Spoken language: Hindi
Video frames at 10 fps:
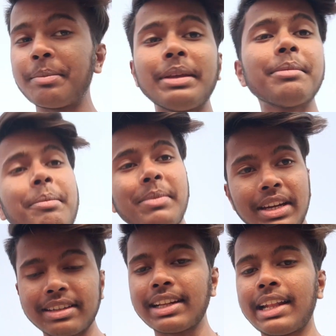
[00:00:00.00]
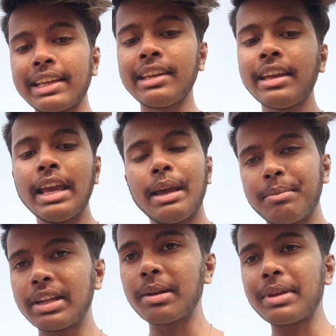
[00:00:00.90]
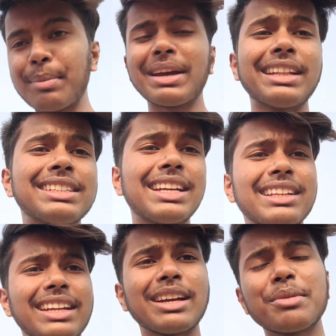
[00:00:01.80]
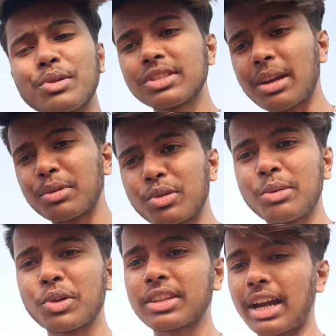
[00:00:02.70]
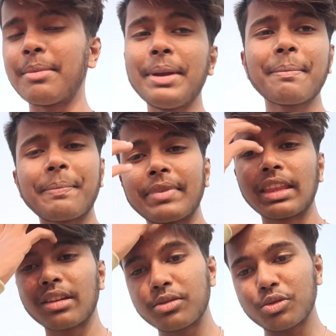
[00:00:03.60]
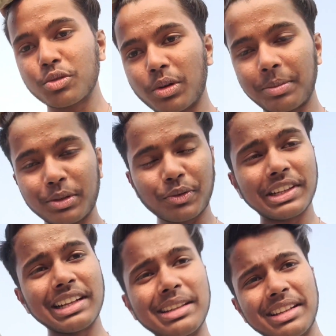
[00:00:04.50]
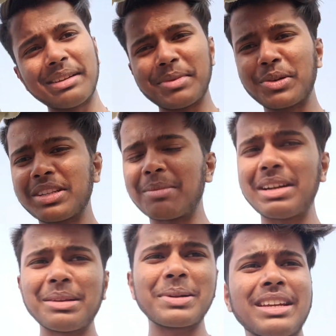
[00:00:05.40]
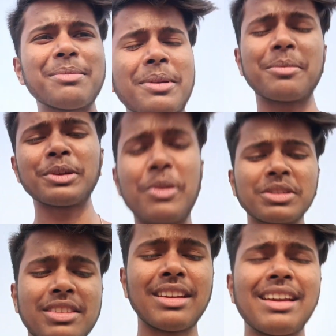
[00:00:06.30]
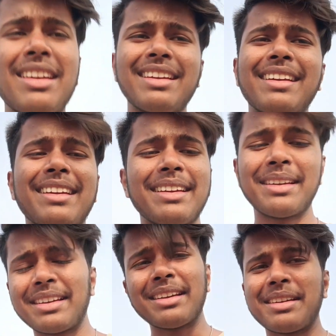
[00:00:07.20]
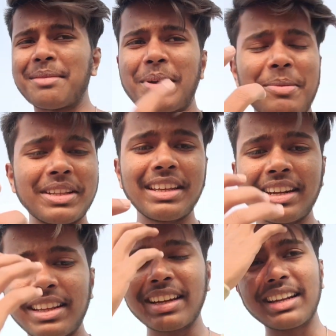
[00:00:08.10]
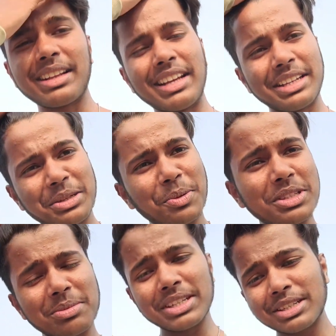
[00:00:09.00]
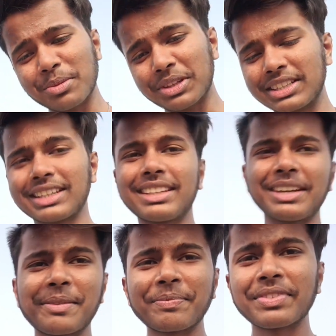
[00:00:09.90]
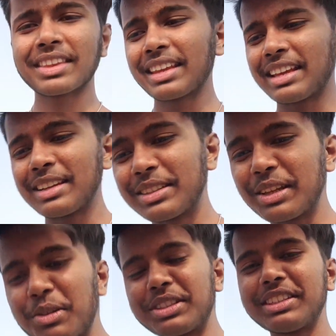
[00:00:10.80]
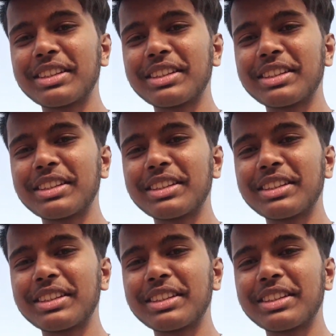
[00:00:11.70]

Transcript: मम्मी मम्मी हर साल आएंगी मेरा भी यहाँ पे आना जाना रहेगा बिकॉज यहाँ पे थोड़े बहुत काम है जो अभी तो फिलहाल मेरे को ही संभालने पड़ेंगे बिकॉज पापा नहीं रहने के कारण रिस्पॉन्सिबिलिटीज़ बहुत आ जाती है देखो